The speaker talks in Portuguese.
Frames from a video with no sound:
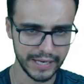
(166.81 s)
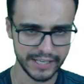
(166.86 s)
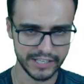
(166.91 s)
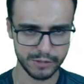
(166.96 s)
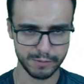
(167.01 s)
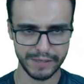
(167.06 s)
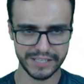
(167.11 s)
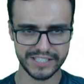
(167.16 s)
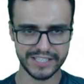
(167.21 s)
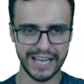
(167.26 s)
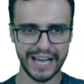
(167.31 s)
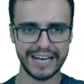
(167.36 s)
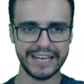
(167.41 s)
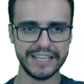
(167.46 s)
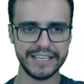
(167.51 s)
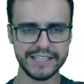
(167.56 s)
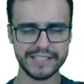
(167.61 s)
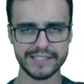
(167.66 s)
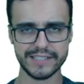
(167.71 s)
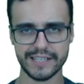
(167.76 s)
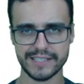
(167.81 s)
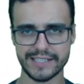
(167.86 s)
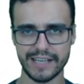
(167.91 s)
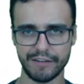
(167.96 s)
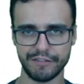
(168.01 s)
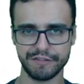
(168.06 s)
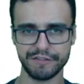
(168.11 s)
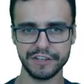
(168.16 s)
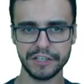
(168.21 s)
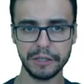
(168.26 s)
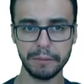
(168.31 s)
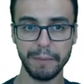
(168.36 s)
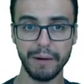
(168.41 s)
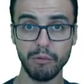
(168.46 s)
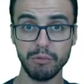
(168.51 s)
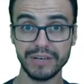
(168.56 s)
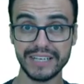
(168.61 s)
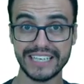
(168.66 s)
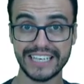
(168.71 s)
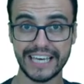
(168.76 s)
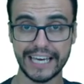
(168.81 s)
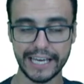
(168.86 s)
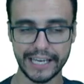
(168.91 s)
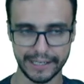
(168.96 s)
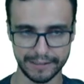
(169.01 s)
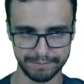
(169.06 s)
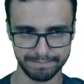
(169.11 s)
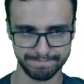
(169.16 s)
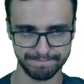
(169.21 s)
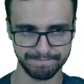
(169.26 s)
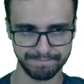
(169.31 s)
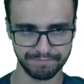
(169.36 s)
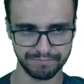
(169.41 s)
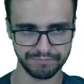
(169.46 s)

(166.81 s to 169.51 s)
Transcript: especialistas afirmam que